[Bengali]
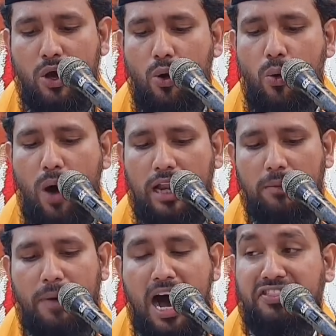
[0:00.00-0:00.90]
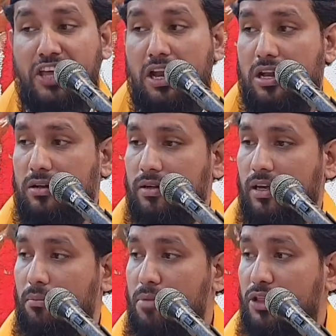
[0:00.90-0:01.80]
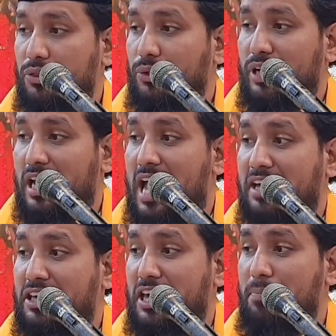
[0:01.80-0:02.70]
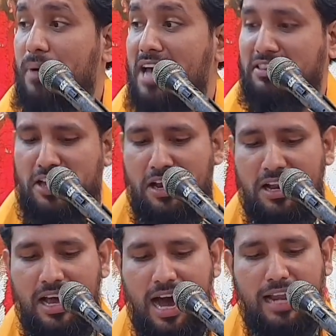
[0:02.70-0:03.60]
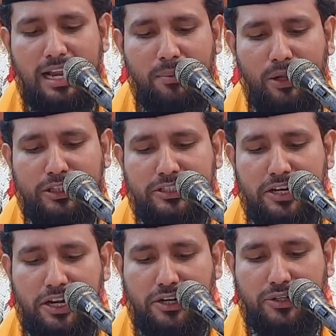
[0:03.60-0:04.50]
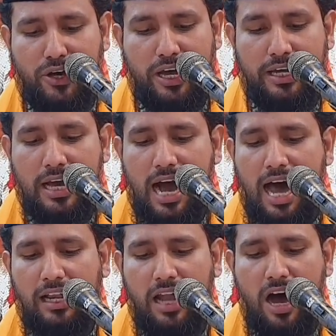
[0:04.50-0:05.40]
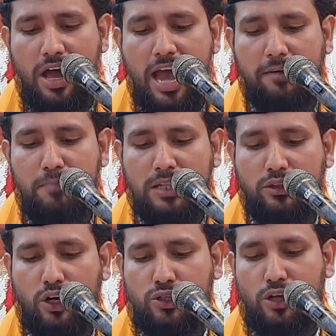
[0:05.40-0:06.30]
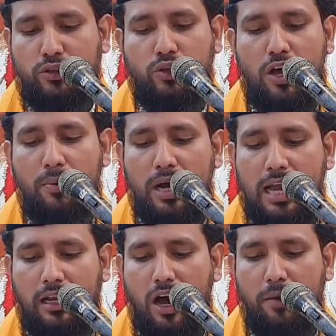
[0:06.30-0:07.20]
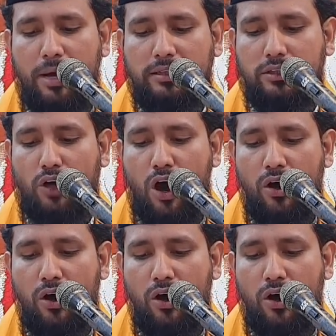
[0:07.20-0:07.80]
হুয়াল বাতিল মিন্দুনিল্লা কি বাতিল আল্লাহ বলতেছে নিশ্চয়ই আল্লাহ একমাত্র সত্য এবং আল্লাহ ব্যতীত